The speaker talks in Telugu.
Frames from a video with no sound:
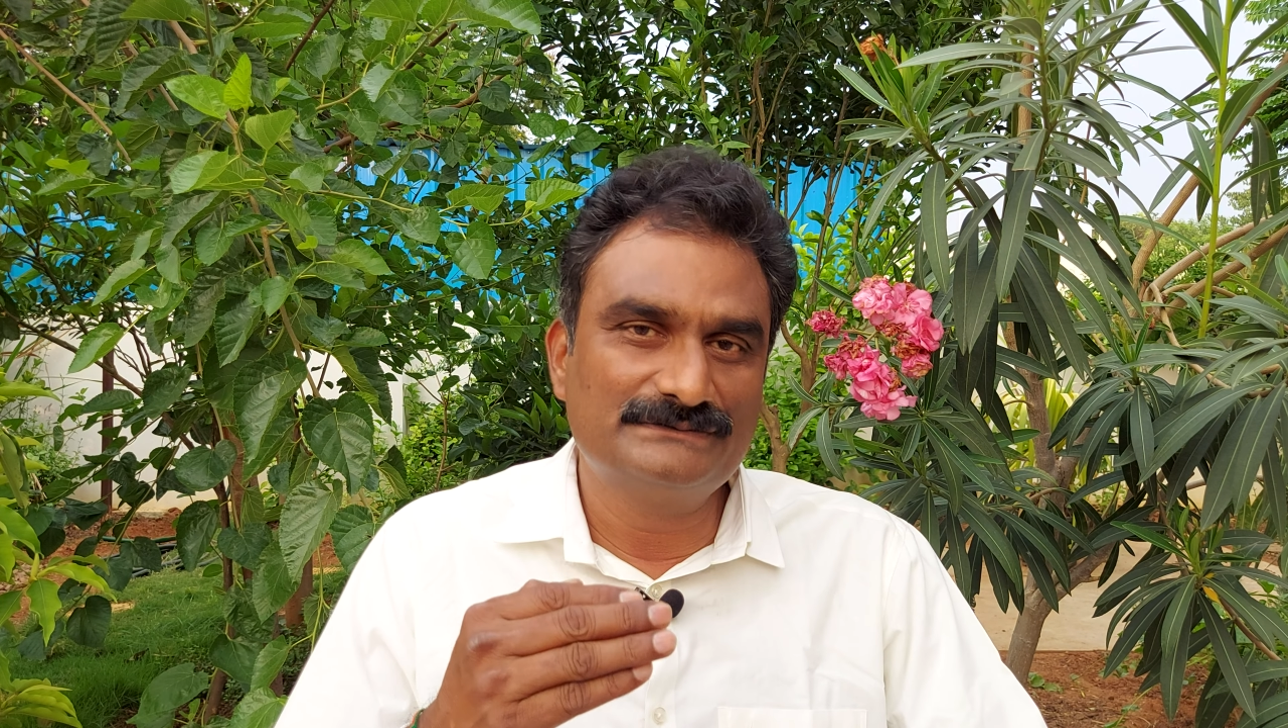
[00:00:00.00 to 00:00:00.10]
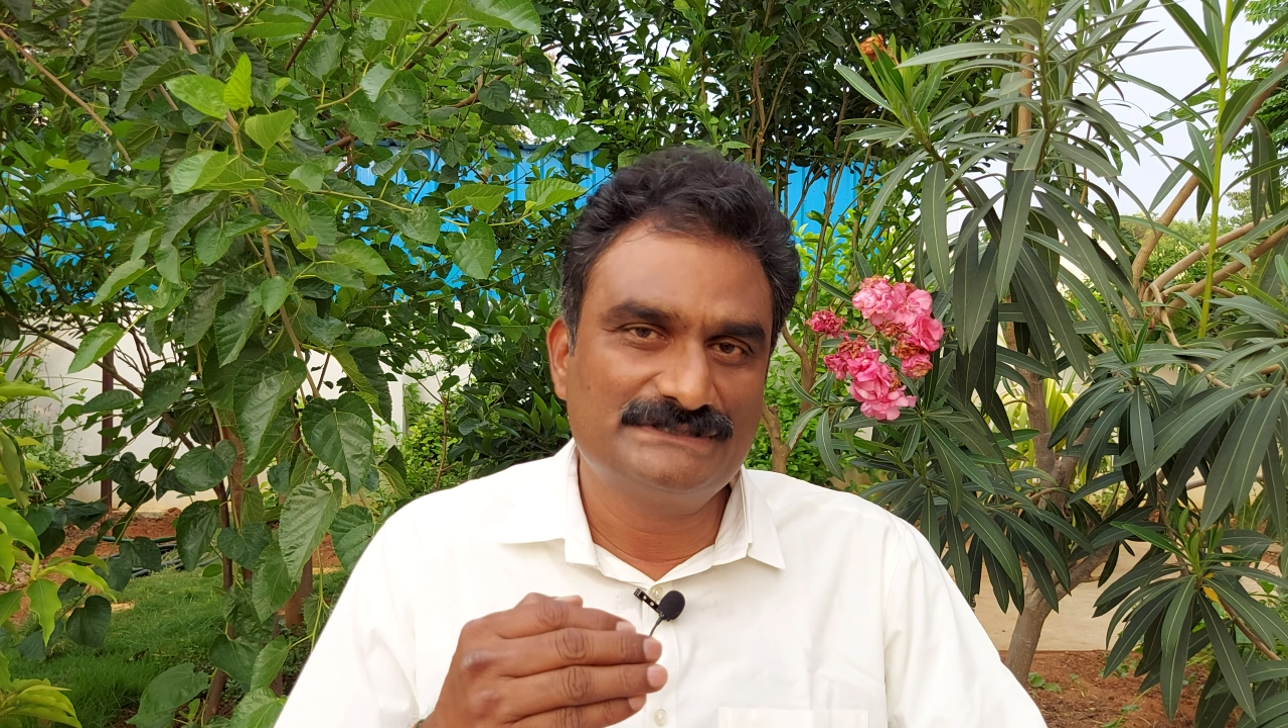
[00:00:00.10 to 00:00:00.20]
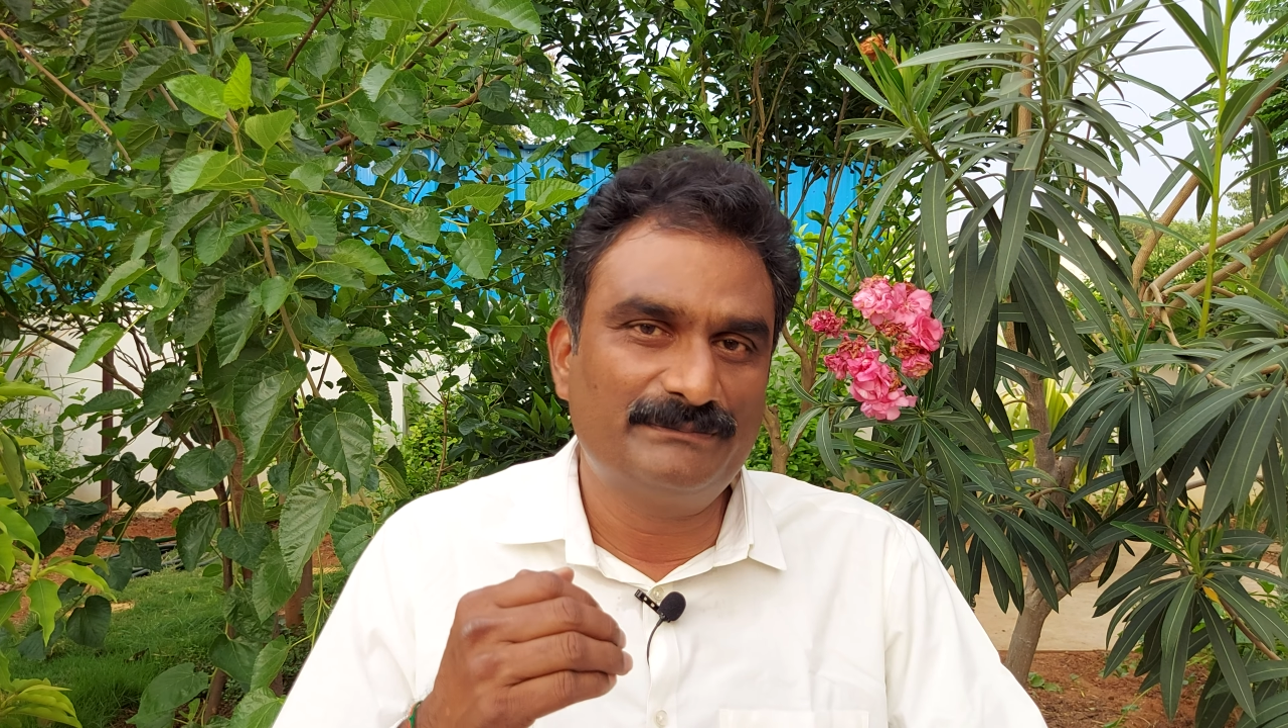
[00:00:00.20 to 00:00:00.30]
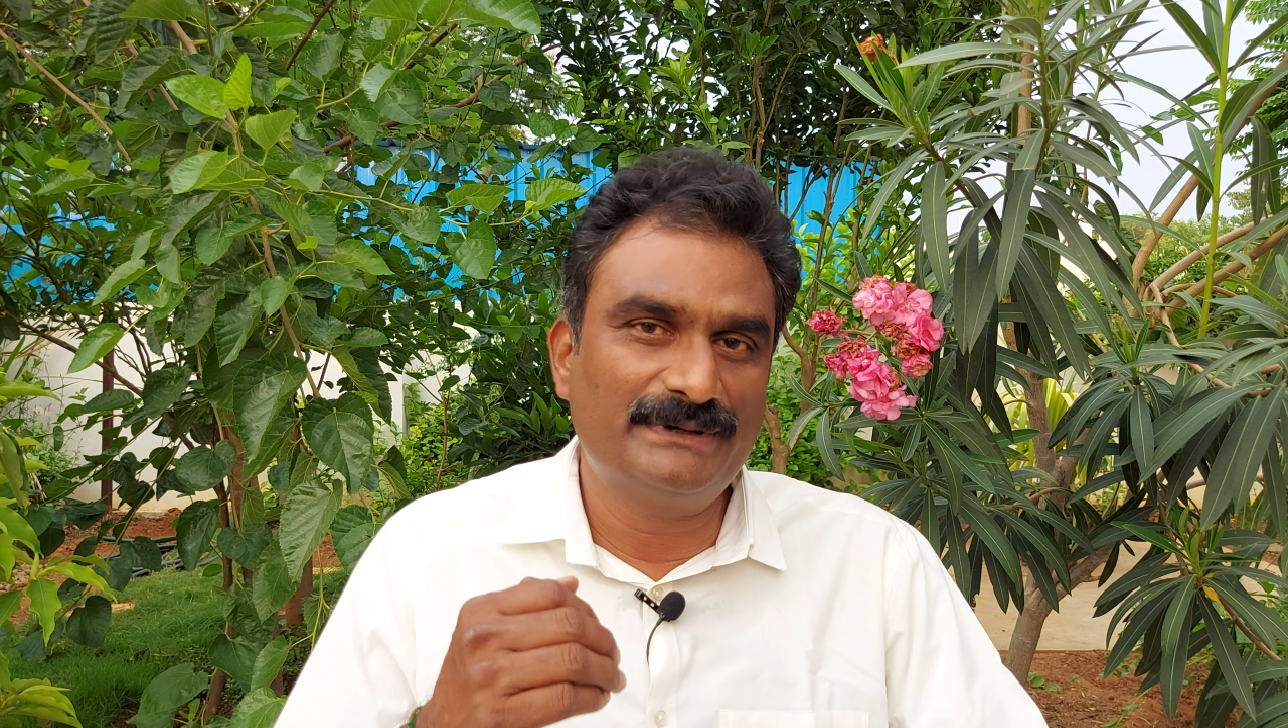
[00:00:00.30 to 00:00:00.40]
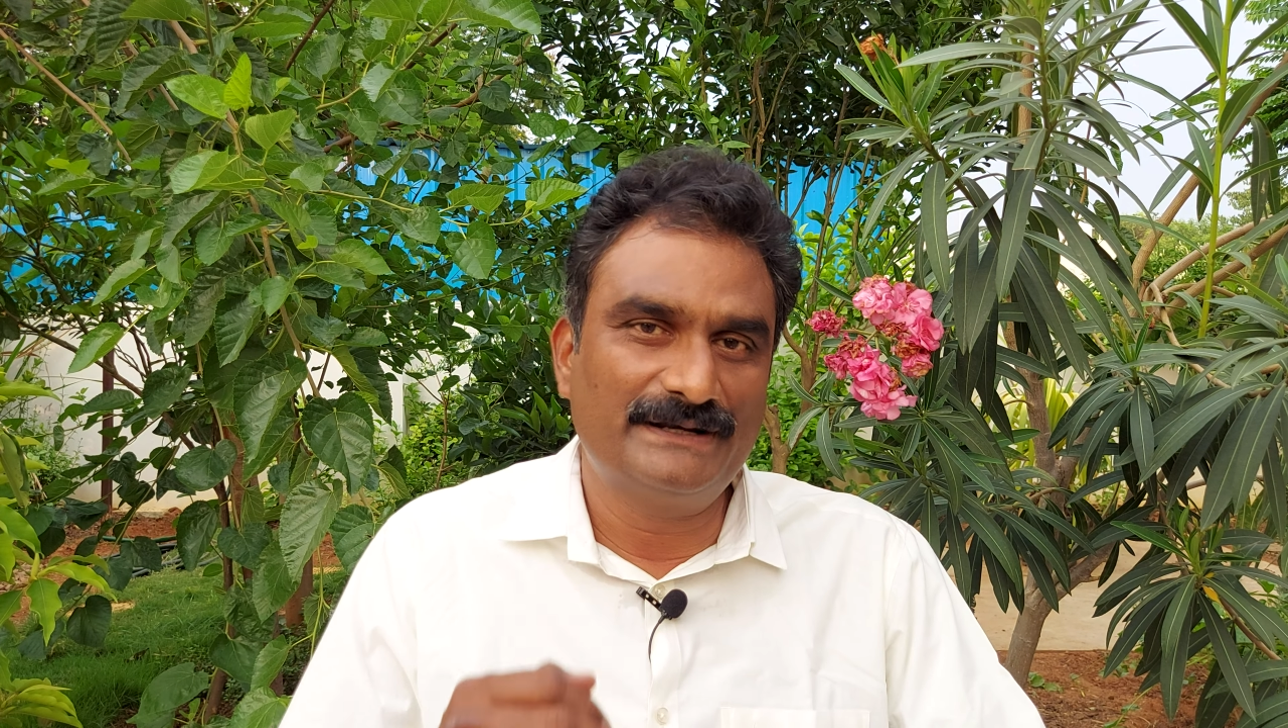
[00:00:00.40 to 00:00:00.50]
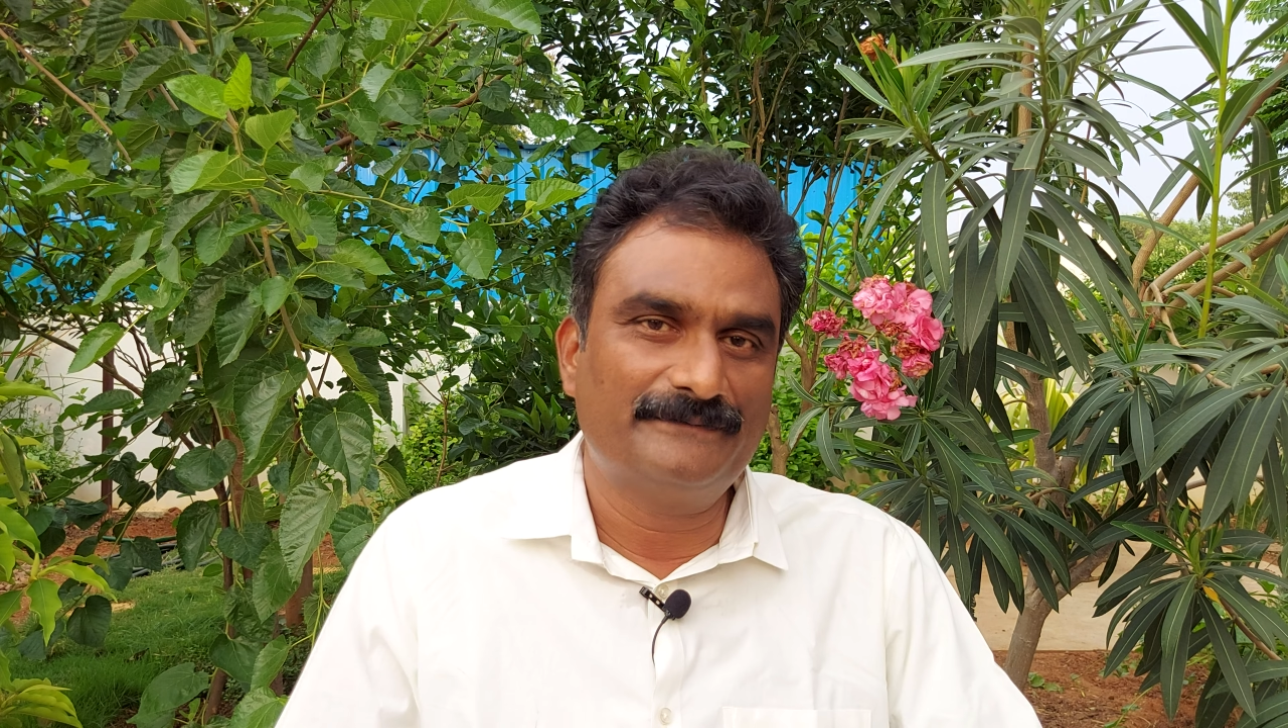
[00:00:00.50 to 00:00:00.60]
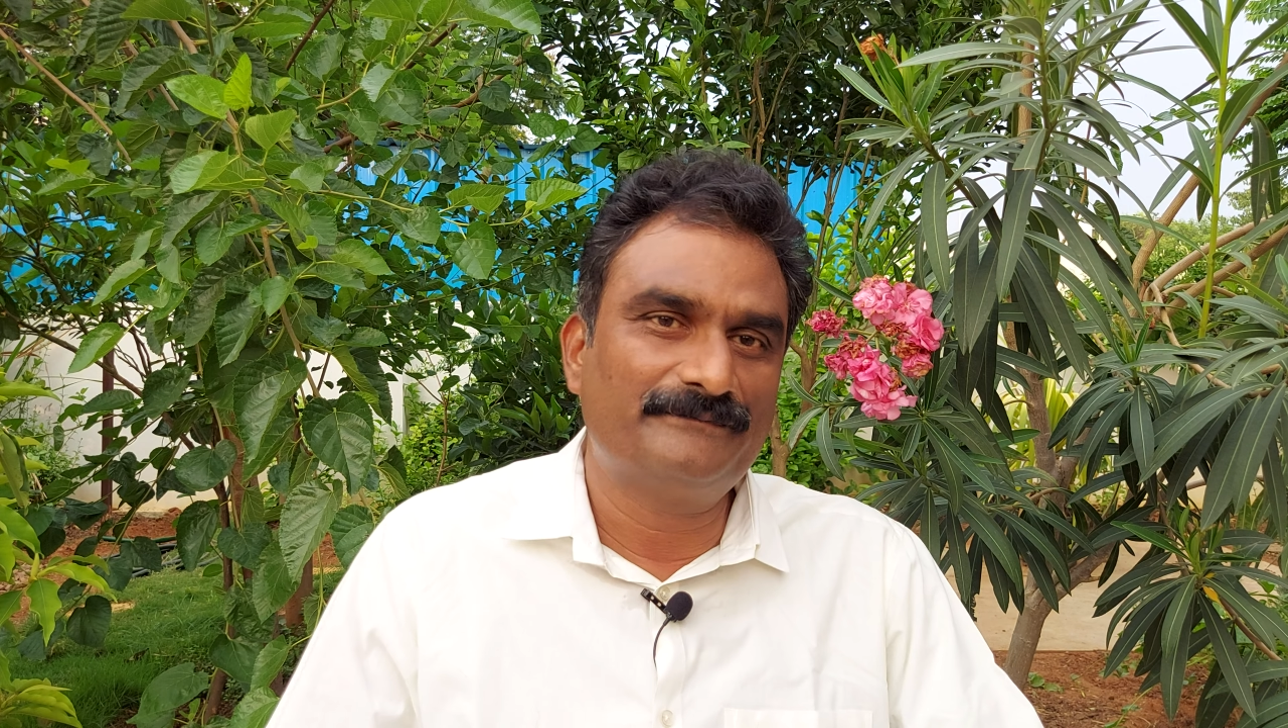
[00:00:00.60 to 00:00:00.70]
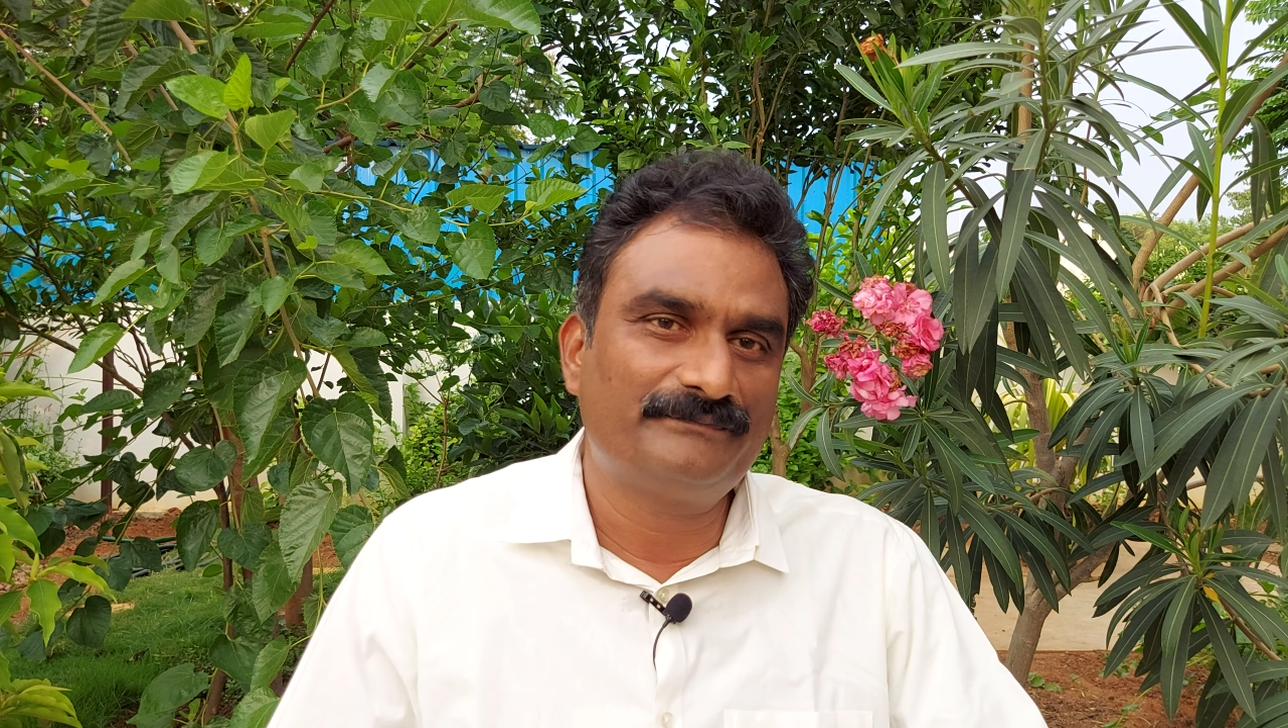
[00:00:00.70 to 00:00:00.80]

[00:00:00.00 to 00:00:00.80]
చెప్పాలి